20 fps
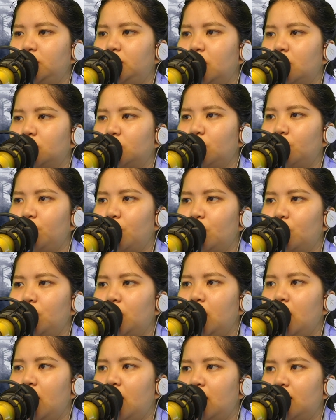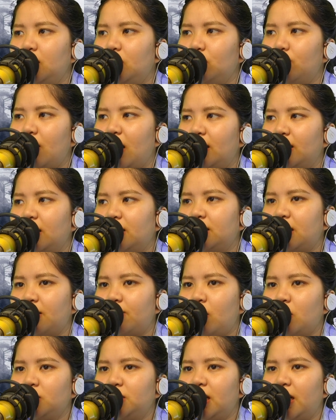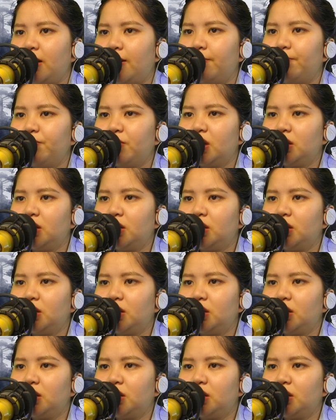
Chợt rút lui Liều mạng hết thảy bỏ chạy